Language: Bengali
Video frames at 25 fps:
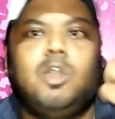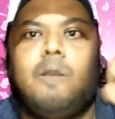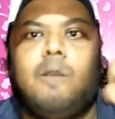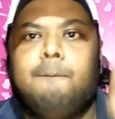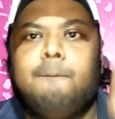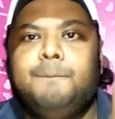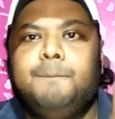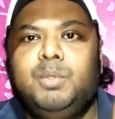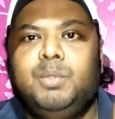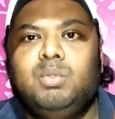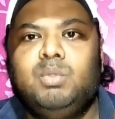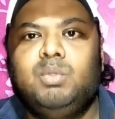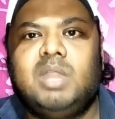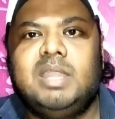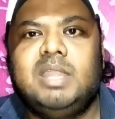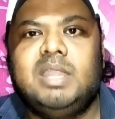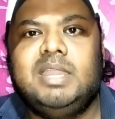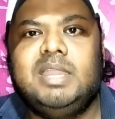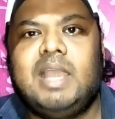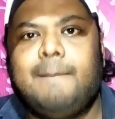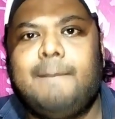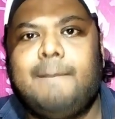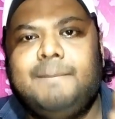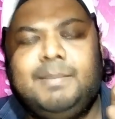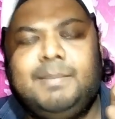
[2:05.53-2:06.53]
কম্পিউটার
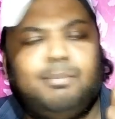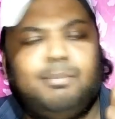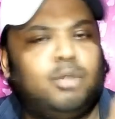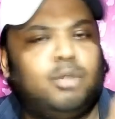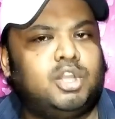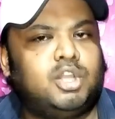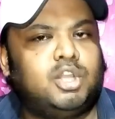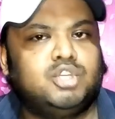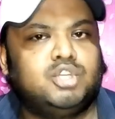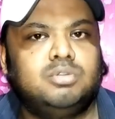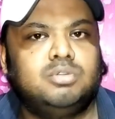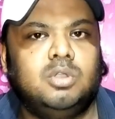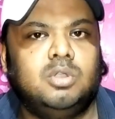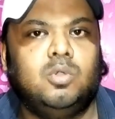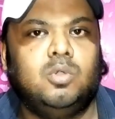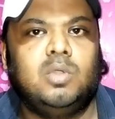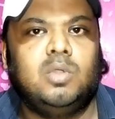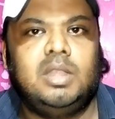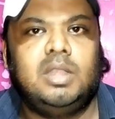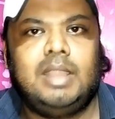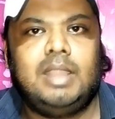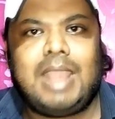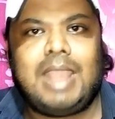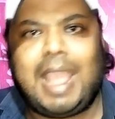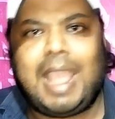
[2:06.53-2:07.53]
নিয়ে আপনি পড়াশোনা
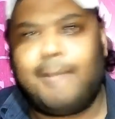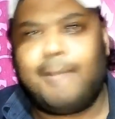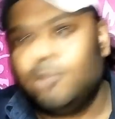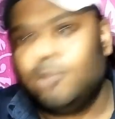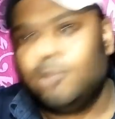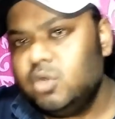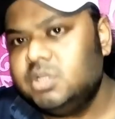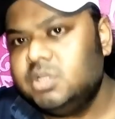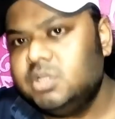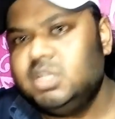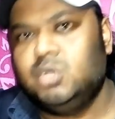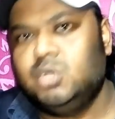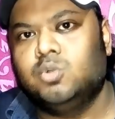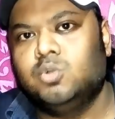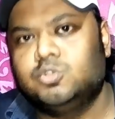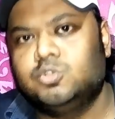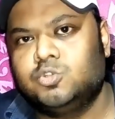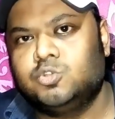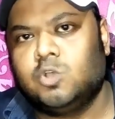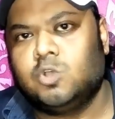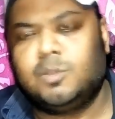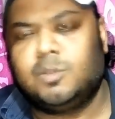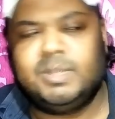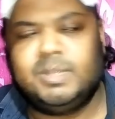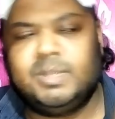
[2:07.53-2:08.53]
করলে এমন কি কোর্স
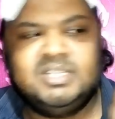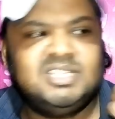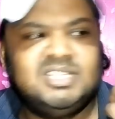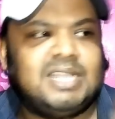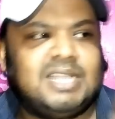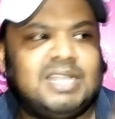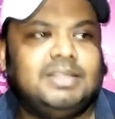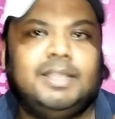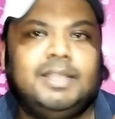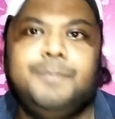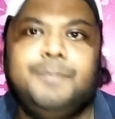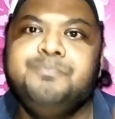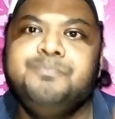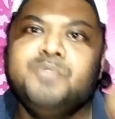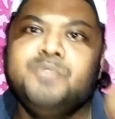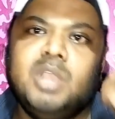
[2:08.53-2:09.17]
করবেন যাতে